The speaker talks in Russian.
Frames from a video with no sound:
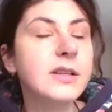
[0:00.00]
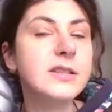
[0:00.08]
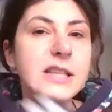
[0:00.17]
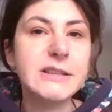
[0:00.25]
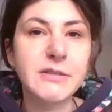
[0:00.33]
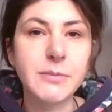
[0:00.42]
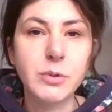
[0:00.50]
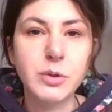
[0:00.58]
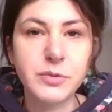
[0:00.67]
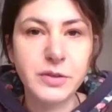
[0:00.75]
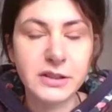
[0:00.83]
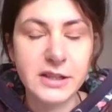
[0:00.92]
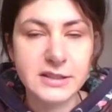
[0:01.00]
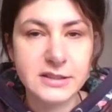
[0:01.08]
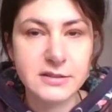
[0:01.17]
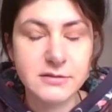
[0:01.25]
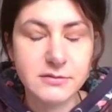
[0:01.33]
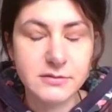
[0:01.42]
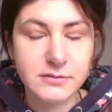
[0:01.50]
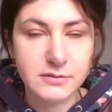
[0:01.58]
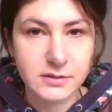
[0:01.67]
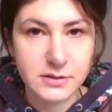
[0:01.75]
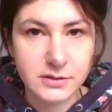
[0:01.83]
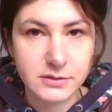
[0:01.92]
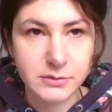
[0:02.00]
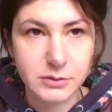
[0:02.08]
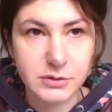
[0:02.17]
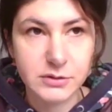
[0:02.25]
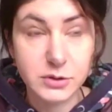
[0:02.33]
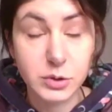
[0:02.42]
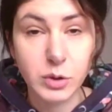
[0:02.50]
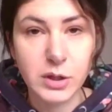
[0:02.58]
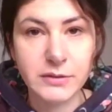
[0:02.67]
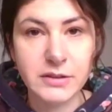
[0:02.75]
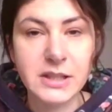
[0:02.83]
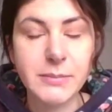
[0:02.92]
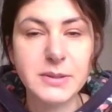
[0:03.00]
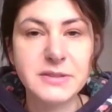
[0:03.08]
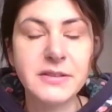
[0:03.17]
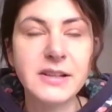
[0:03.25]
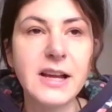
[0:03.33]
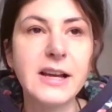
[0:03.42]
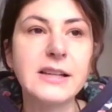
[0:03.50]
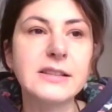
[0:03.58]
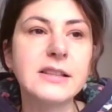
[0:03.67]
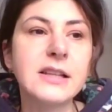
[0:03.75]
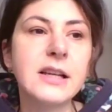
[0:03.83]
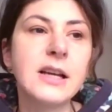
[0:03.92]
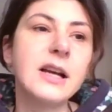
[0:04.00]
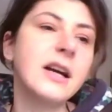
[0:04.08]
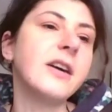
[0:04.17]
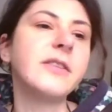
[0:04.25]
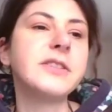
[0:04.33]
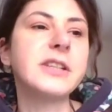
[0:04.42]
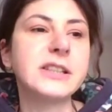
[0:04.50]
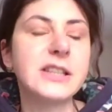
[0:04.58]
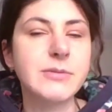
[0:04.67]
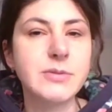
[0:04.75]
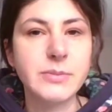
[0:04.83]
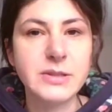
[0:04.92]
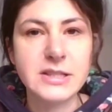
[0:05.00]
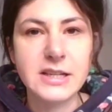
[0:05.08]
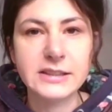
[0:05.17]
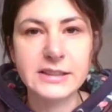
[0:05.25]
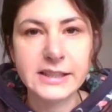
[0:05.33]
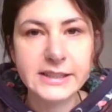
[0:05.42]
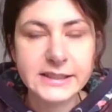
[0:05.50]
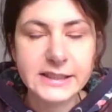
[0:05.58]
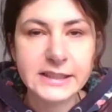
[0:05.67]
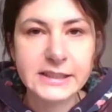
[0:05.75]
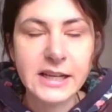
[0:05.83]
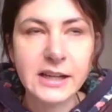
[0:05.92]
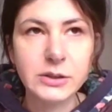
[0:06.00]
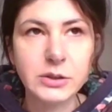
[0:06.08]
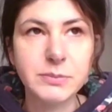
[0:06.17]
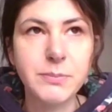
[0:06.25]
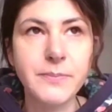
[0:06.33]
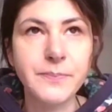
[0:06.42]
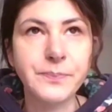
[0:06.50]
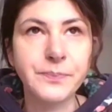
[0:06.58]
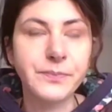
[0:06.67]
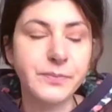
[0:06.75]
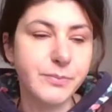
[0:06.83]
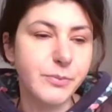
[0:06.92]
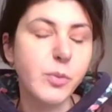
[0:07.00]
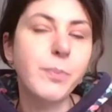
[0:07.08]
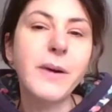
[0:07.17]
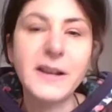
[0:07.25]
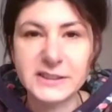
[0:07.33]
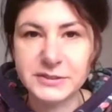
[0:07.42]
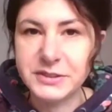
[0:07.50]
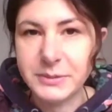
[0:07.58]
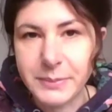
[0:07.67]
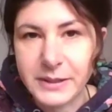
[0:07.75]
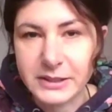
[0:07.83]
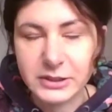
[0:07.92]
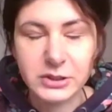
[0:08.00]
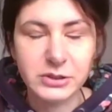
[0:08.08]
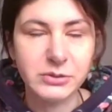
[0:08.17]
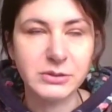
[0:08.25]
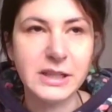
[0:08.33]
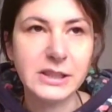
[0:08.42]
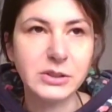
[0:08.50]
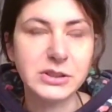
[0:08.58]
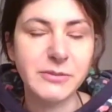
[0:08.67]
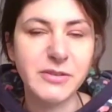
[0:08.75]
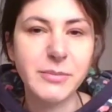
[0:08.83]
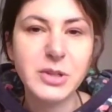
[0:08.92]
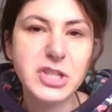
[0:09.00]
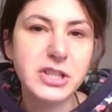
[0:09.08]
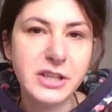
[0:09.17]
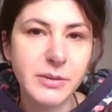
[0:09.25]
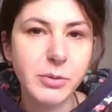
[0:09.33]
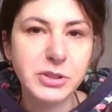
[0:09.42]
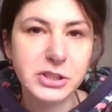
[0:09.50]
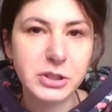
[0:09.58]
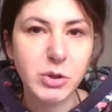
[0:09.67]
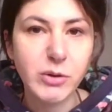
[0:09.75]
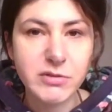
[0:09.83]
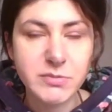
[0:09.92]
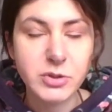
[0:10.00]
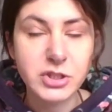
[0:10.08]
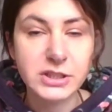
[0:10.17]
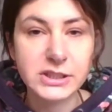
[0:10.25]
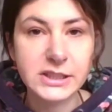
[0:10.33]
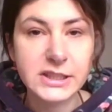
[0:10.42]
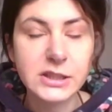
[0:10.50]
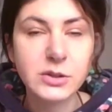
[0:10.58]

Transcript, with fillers: а, слава богу, фриланс а, вот, стоковый, да, позволяет а в некотором смысле отойти, да, то есть упасть в депрессию, да, то есть а в обычной работе такой возможности